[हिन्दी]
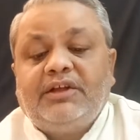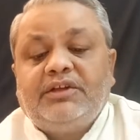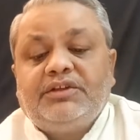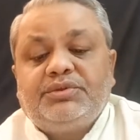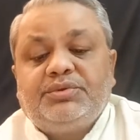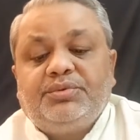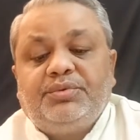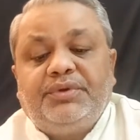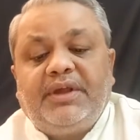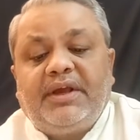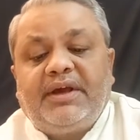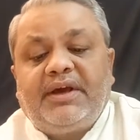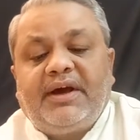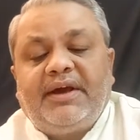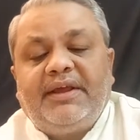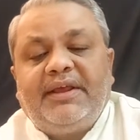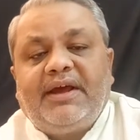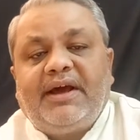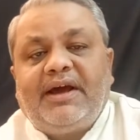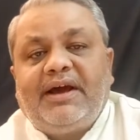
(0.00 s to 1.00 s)
सूर्य का
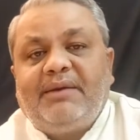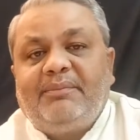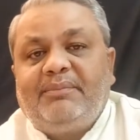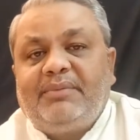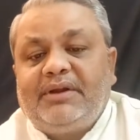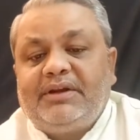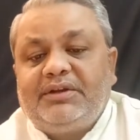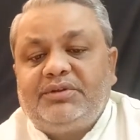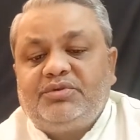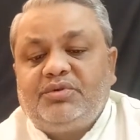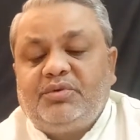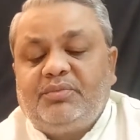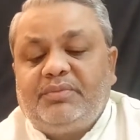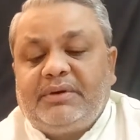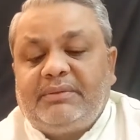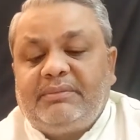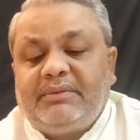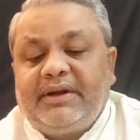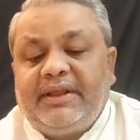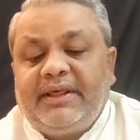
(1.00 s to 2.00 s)
यहाँ पर जो
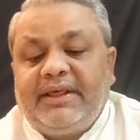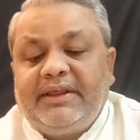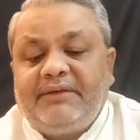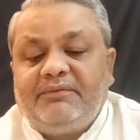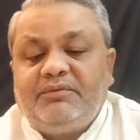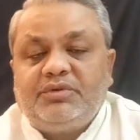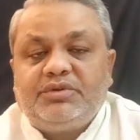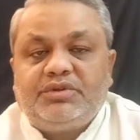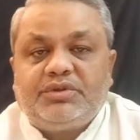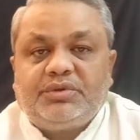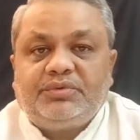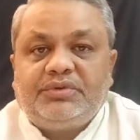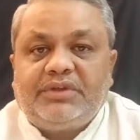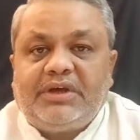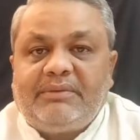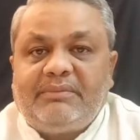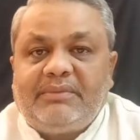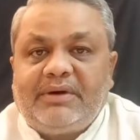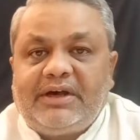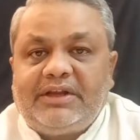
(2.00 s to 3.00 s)
भ्रमण है वो
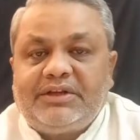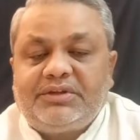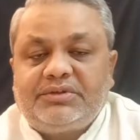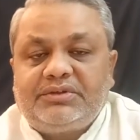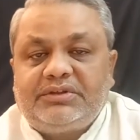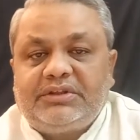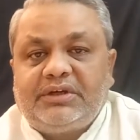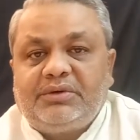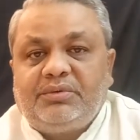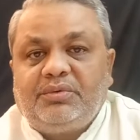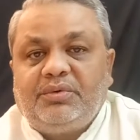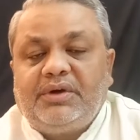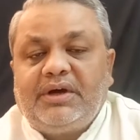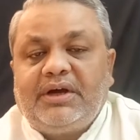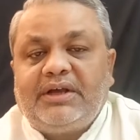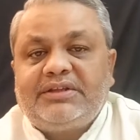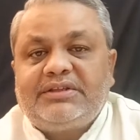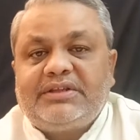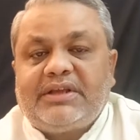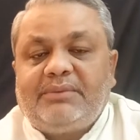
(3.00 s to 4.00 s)
14 मार्च तक
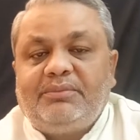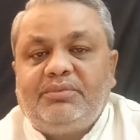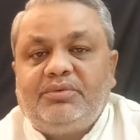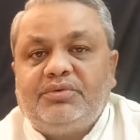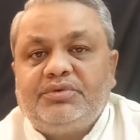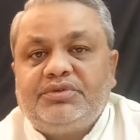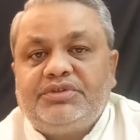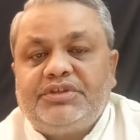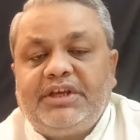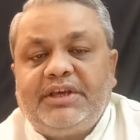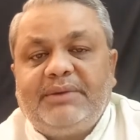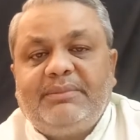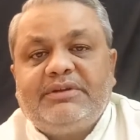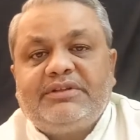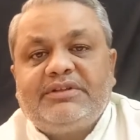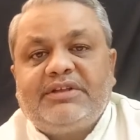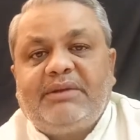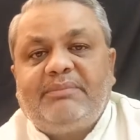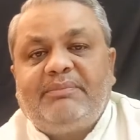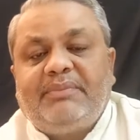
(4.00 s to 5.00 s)
होगा शाम को छः
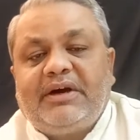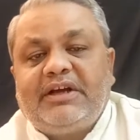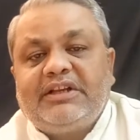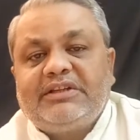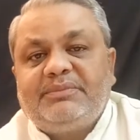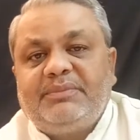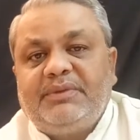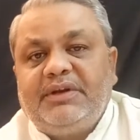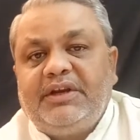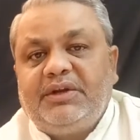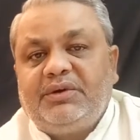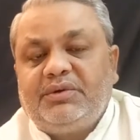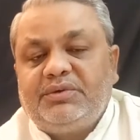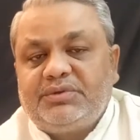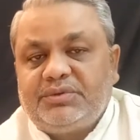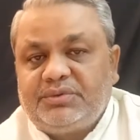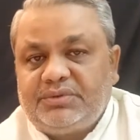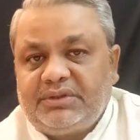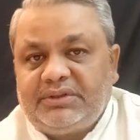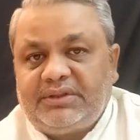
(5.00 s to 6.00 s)
बजकर पाँच मिनट को
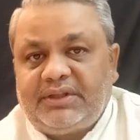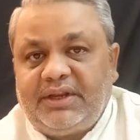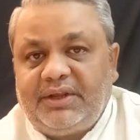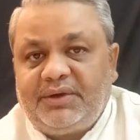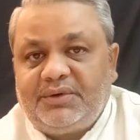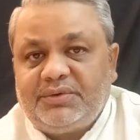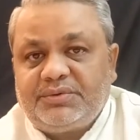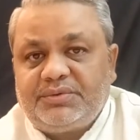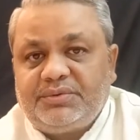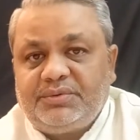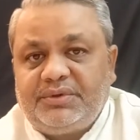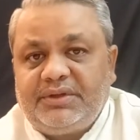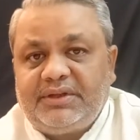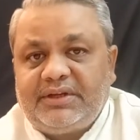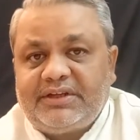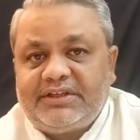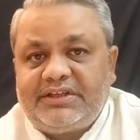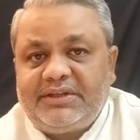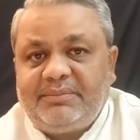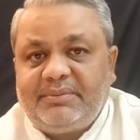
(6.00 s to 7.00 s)
14 तारीख को सूर्य
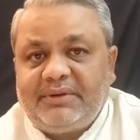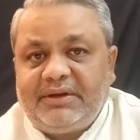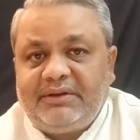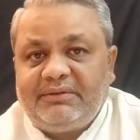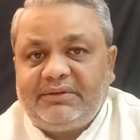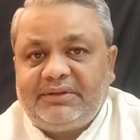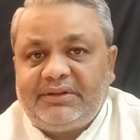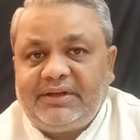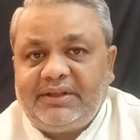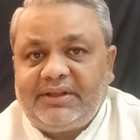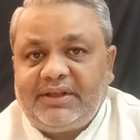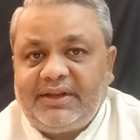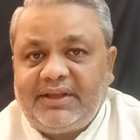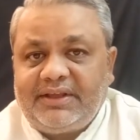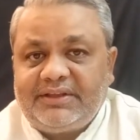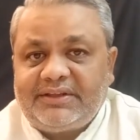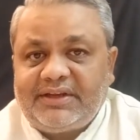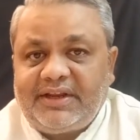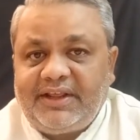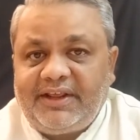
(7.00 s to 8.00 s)
राशि परिवर्तन करके
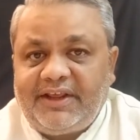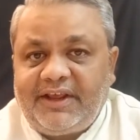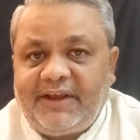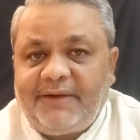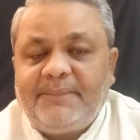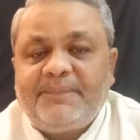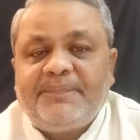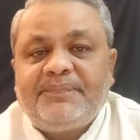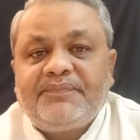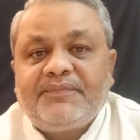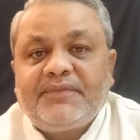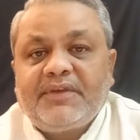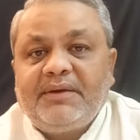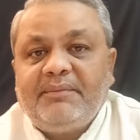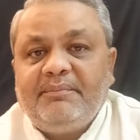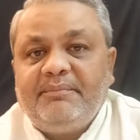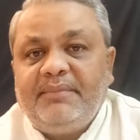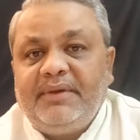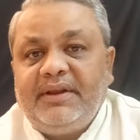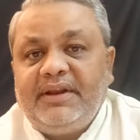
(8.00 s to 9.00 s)
चलेंगे
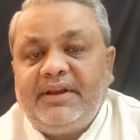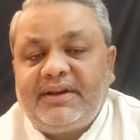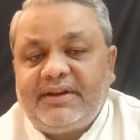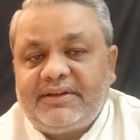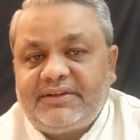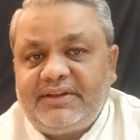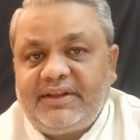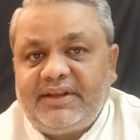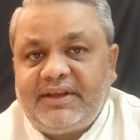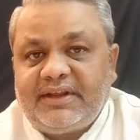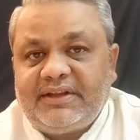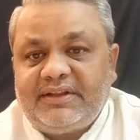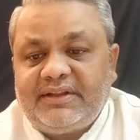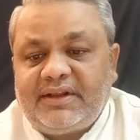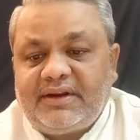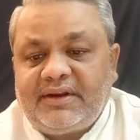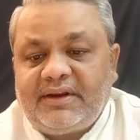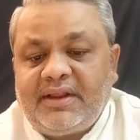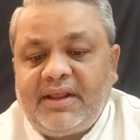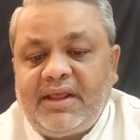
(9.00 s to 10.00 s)
मीन राशि के
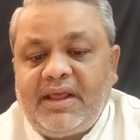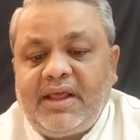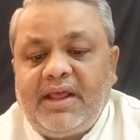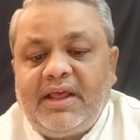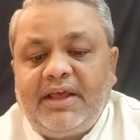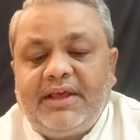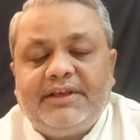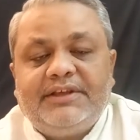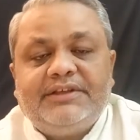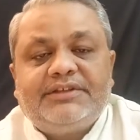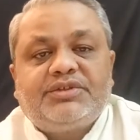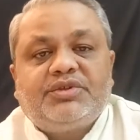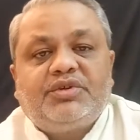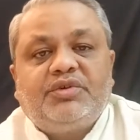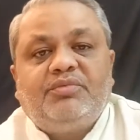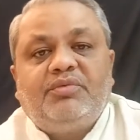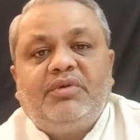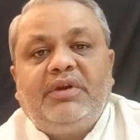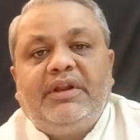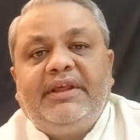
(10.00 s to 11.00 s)
अंदर
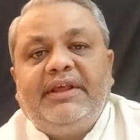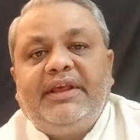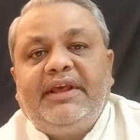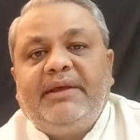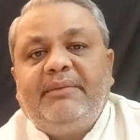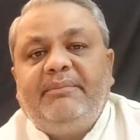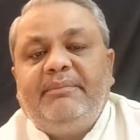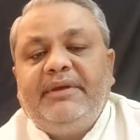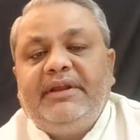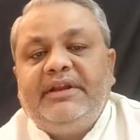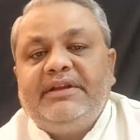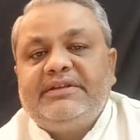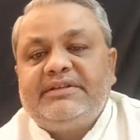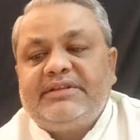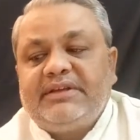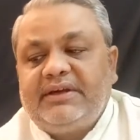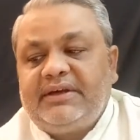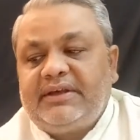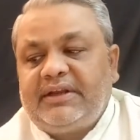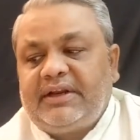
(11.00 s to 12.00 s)
इसको बोलेंगे मीन
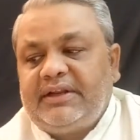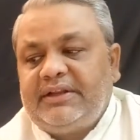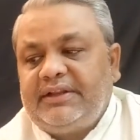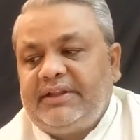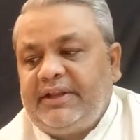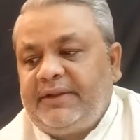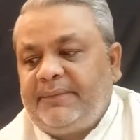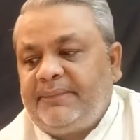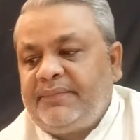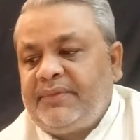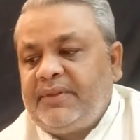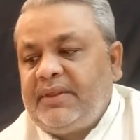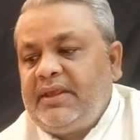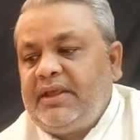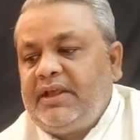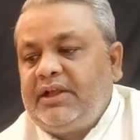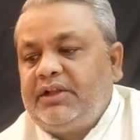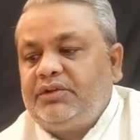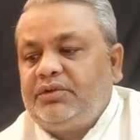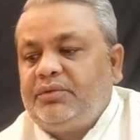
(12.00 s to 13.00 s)
संक्रांति
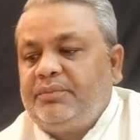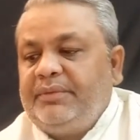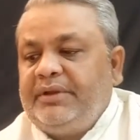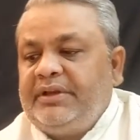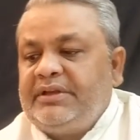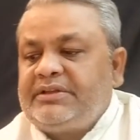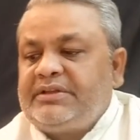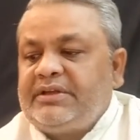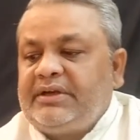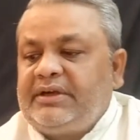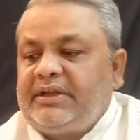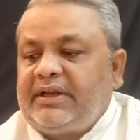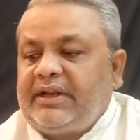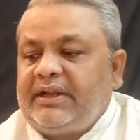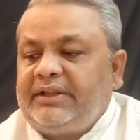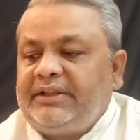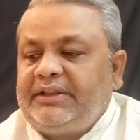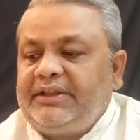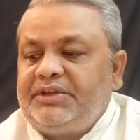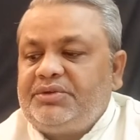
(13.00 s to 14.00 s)
तो मीन
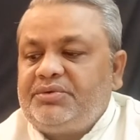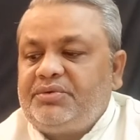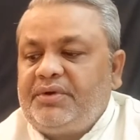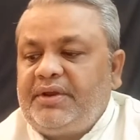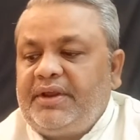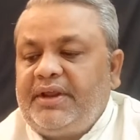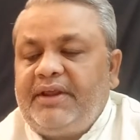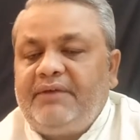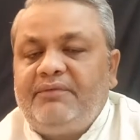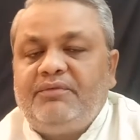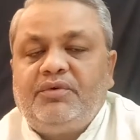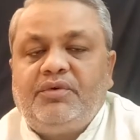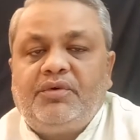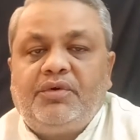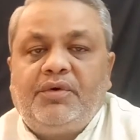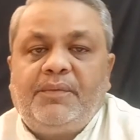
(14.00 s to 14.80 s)
संक्रांति जो है वो